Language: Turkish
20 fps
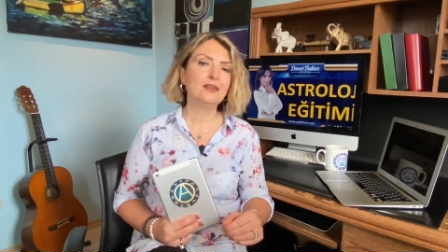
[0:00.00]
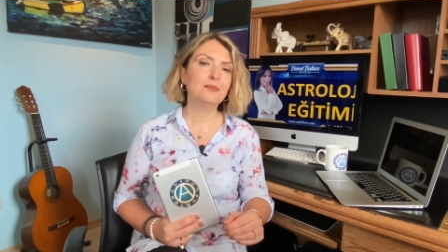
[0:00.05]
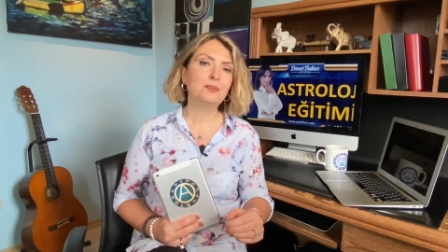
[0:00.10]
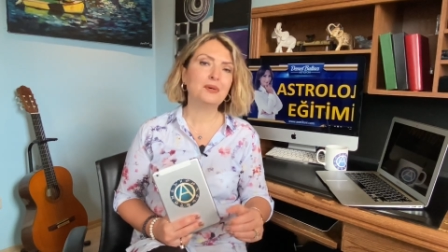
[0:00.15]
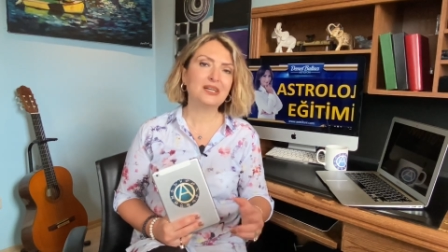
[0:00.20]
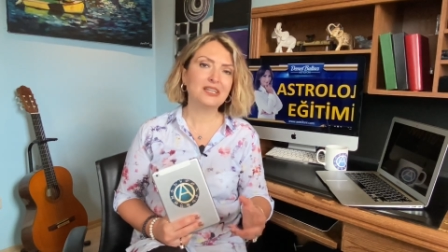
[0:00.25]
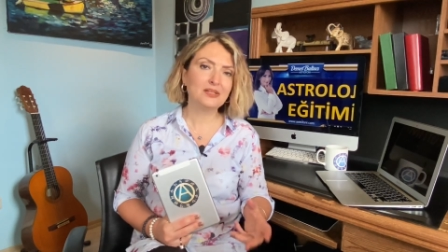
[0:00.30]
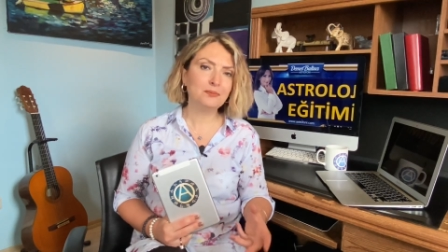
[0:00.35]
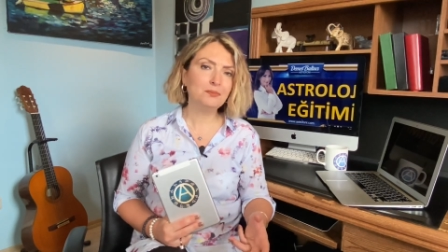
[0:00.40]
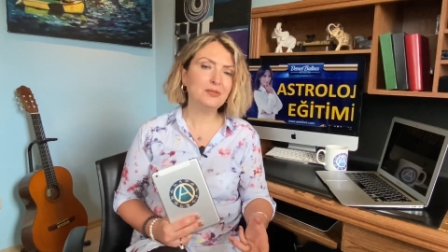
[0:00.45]

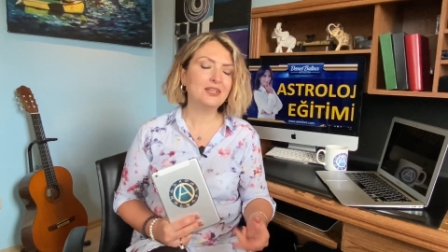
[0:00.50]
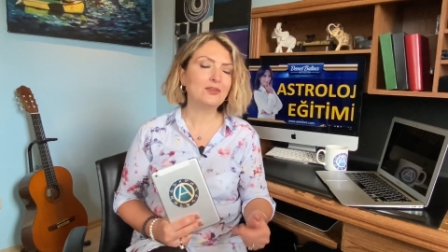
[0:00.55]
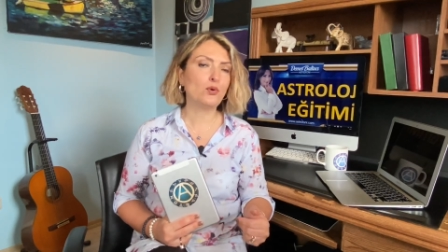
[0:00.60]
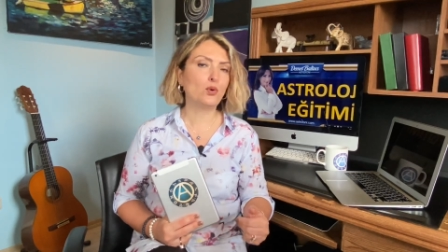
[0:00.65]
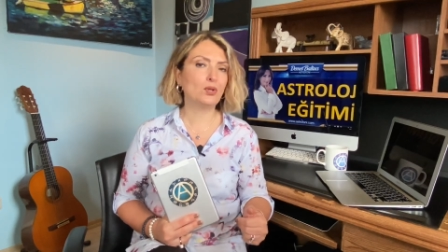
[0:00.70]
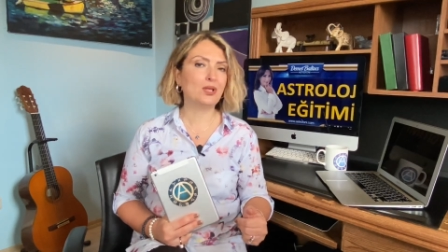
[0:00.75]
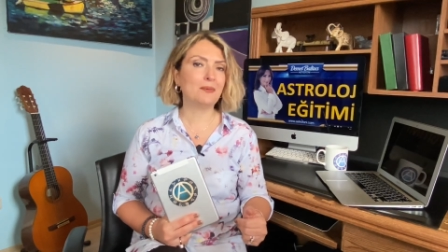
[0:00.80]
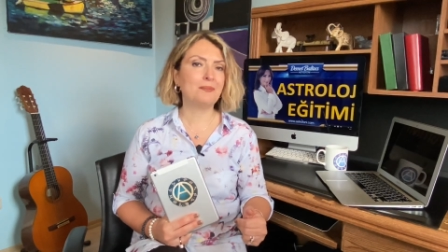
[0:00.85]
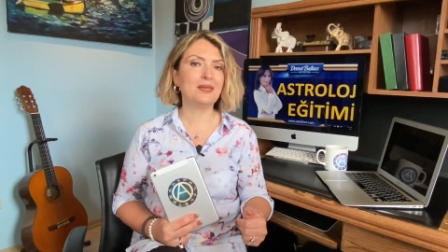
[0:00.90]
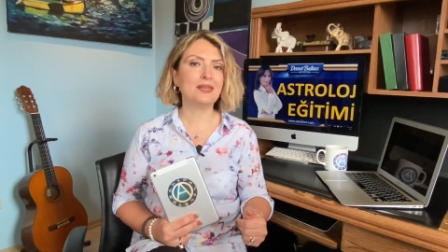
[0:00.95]
bakımları
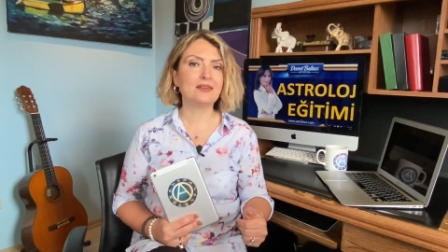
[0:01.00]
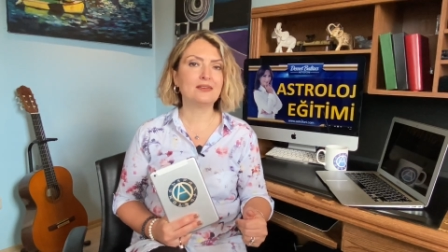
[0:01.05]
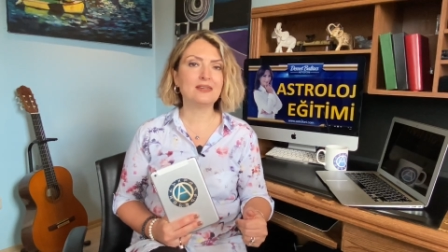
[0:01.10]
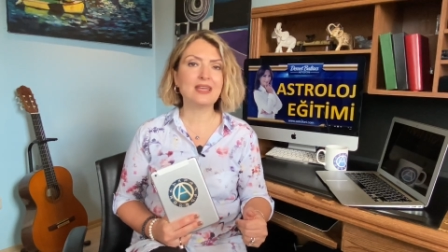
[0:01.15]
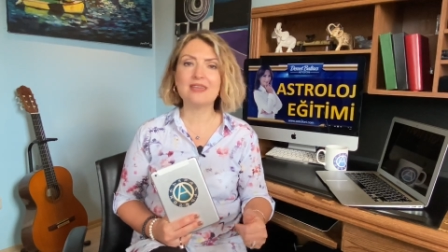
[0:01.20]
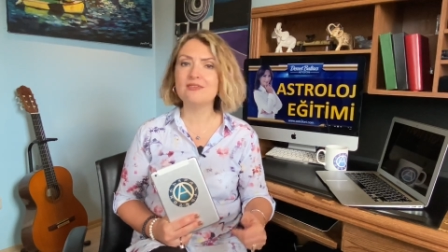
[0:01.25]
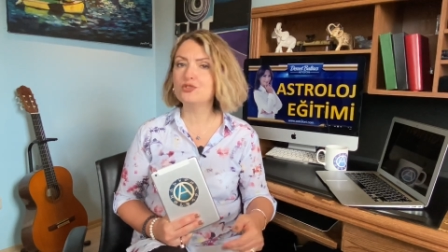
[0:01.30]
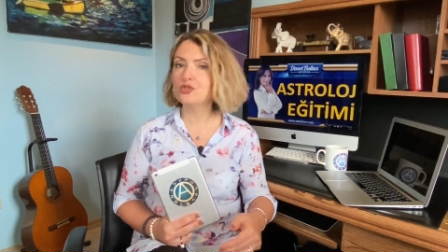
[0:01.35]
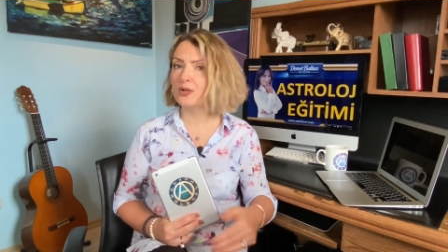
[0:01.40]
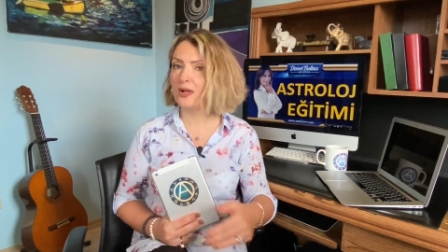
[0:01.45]
olabilir,
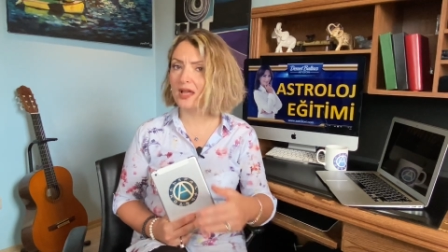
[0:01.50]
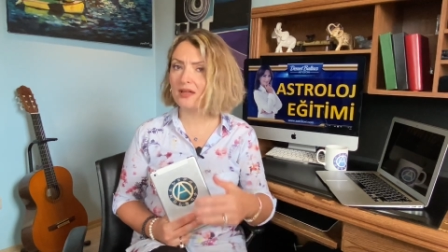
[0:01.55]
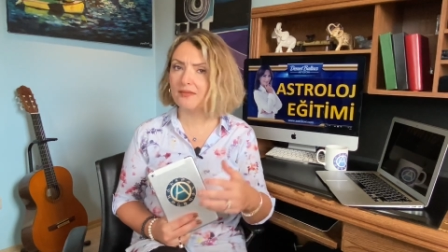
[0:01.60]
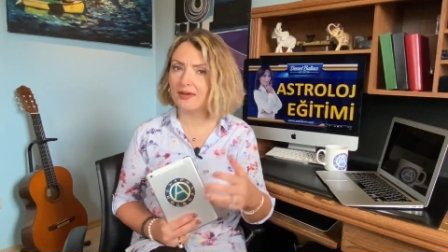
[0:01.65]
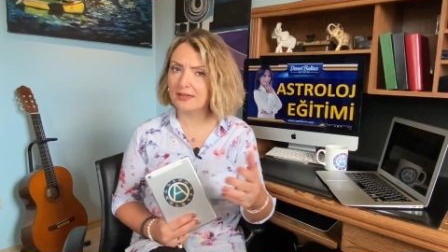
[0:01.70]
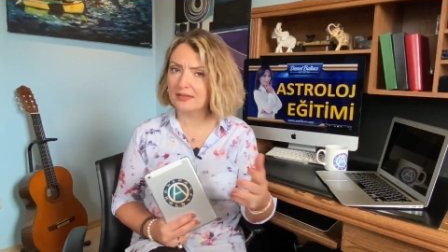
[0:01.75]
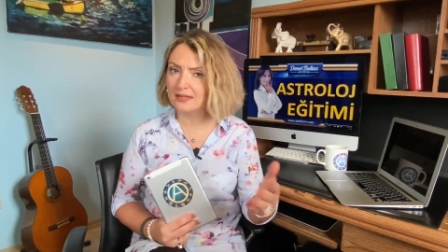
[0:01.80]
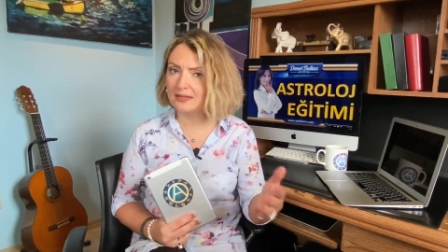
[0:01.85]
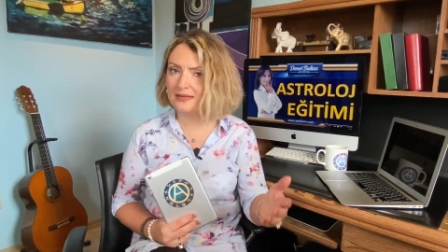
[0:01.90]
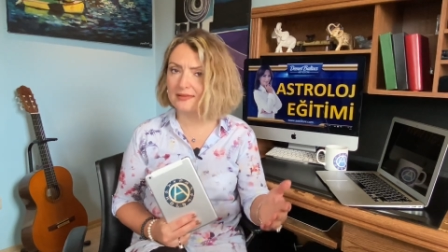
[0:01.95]
evcil
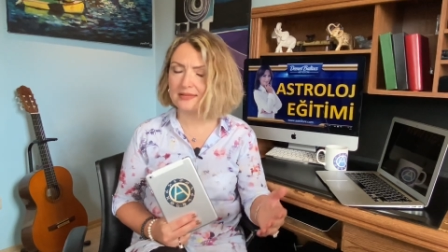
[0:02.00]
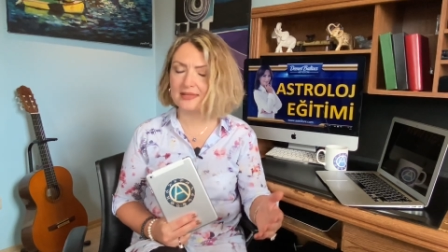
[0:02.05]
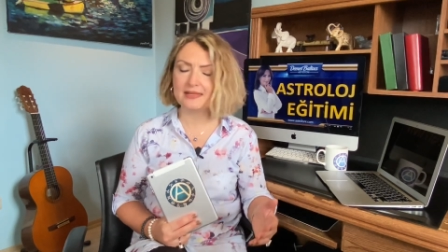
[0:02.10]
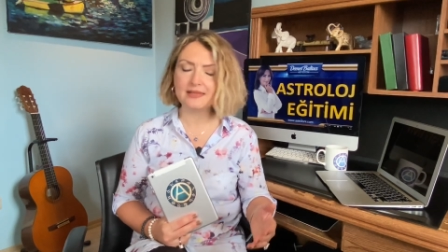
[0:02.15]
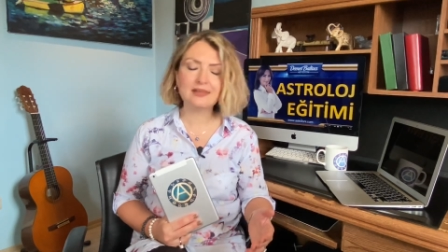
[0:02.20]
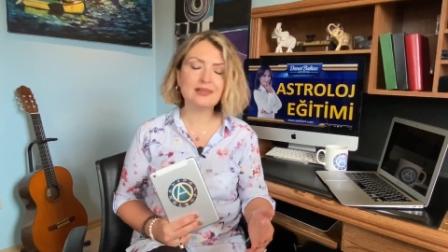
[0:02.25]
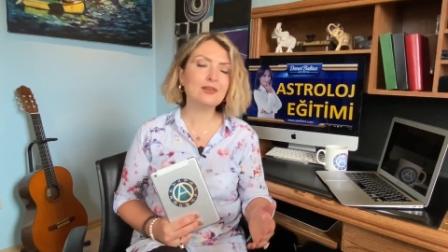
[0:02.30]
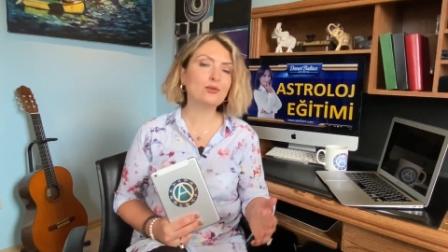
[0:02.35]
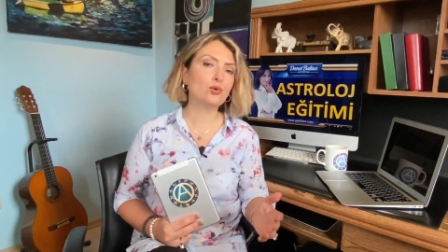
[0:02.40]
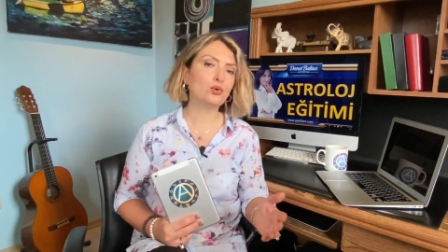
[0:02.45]
hayvanlarınızla
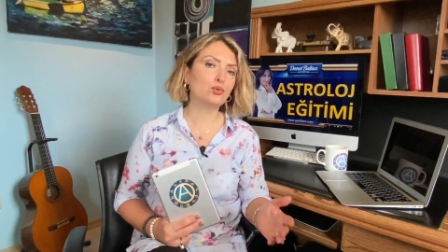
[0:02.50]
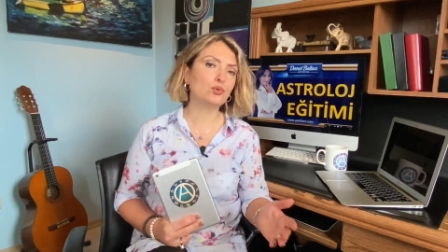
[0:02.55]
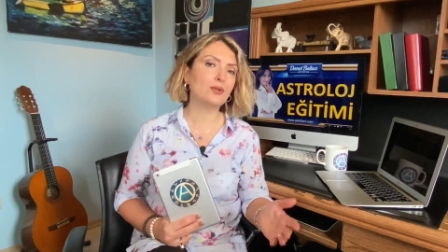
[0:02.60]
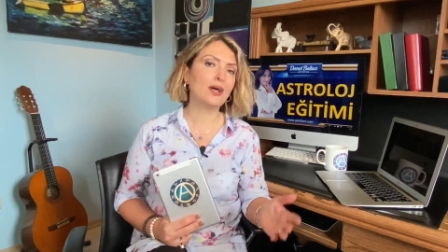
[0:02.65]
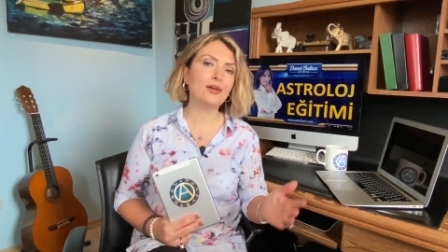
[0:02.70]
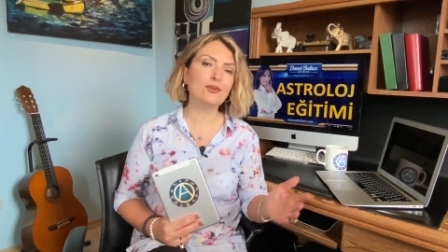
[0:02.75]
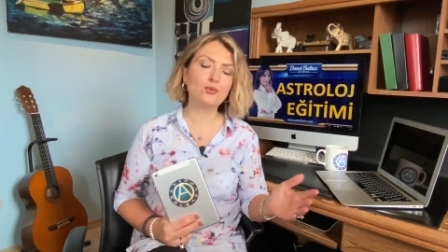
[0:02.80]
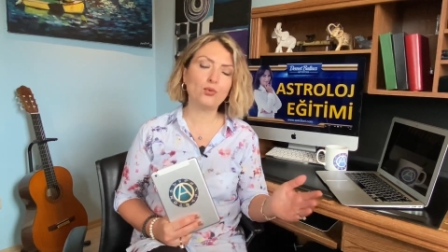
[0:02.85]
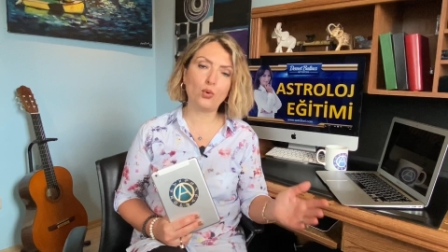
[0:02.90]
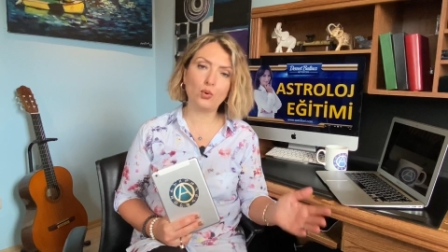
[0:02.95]
ilgili
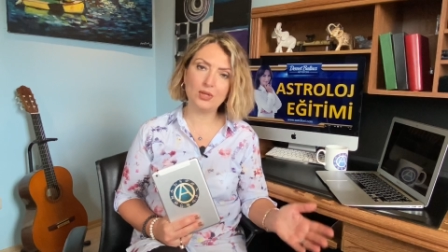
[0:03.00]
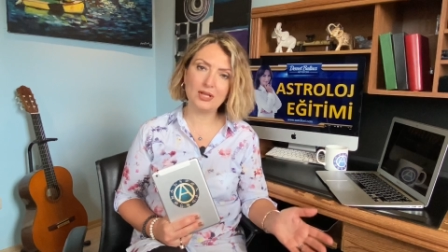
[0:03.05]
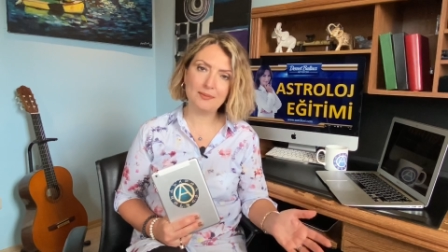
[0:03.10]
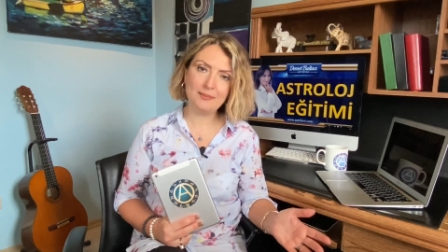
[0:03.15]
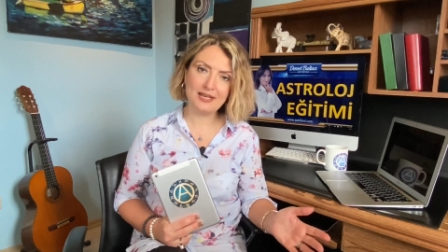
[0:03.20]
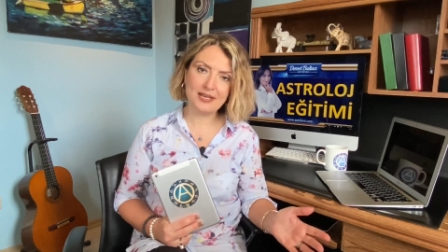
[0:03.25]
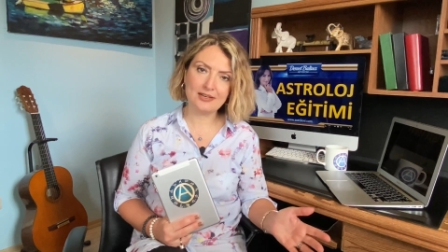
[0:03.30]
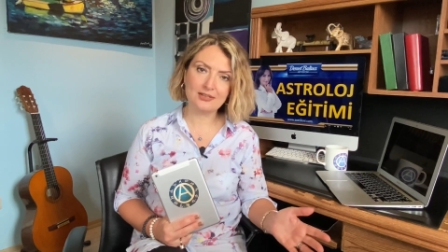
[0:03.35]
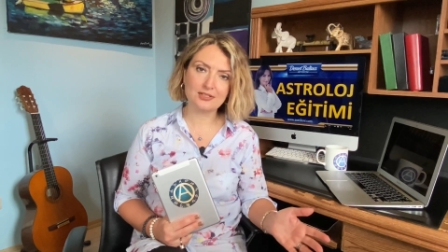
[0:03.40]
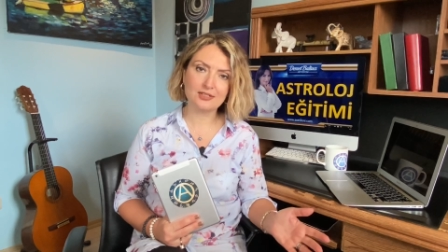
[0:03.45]
konular
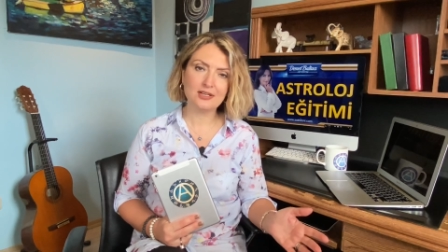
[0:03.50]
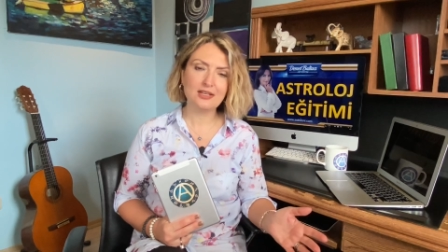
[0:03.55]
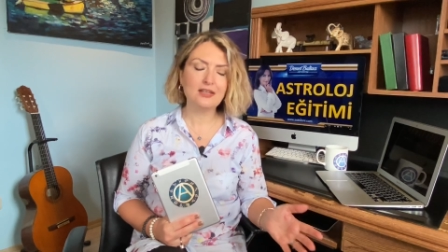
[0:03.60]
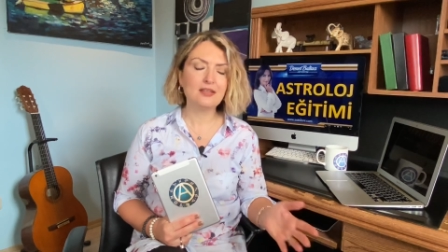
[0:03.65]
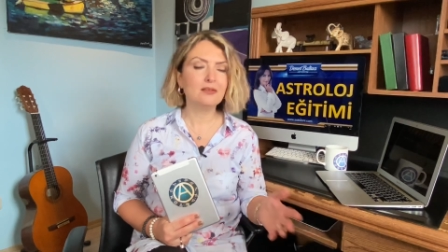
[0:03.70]
olabilir.